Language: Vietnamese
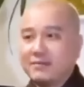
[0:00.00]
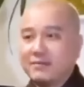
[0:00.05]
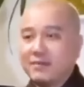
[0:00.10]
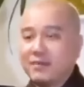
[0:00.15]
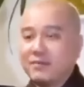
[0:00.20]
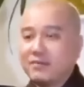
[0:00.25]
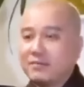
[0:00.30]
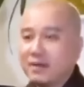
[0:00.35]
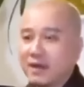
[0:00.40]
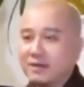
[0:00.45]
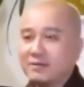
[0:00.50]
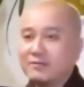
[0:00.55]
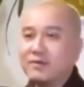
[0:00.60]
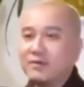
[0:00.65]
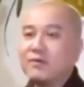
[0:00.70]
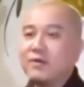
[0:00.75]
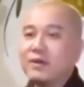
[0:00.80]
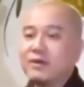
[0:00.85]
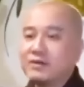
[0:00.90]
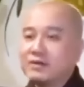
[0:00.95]
Một lần
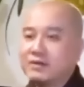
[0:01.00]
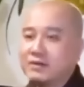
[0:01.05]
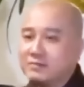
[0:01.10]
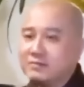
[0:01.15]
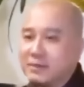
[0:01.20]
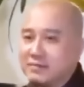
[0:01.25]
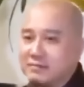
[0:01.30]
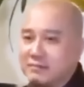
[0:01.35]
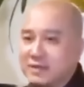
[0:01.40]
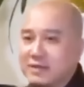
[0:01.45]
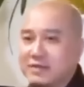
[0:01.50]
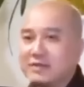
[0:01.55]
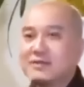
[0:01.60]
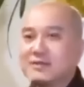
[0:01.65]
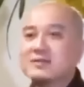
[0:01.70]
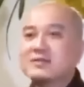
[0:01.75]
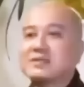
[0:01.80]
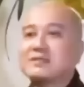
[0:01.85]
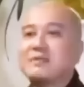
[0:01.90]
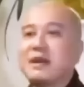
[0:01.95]
Pháp Hòa nướng bánh mì
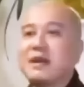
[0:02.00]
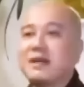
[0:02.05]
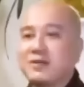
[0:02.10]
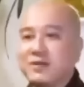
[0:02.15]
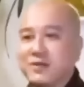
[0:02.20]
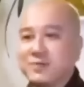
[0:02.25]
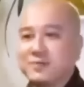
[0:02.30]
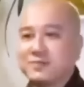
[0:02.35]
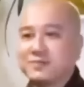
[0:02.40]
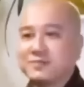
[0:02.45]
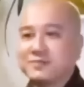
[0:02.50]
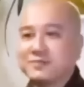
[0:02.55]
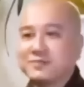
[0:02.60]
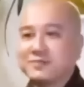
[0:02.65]
cho sư bà dùng.